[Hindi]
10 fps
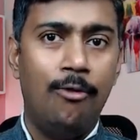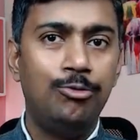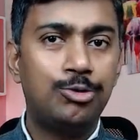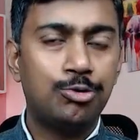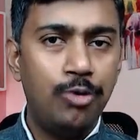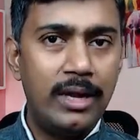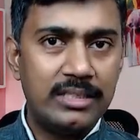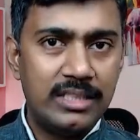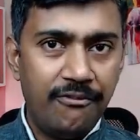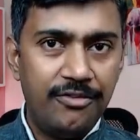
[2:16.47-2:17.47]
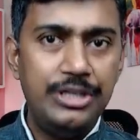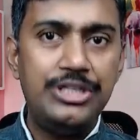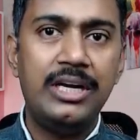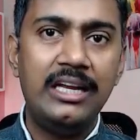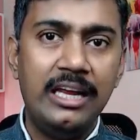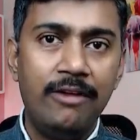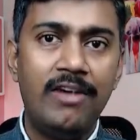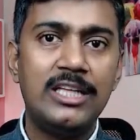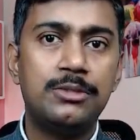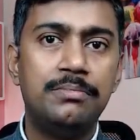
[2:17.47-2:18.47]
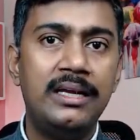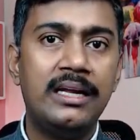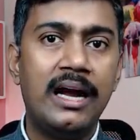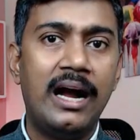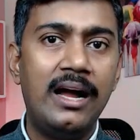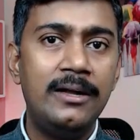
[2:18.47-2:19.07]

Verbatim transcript: उसको एक सफिशियंट इन्वेस्टमेंट का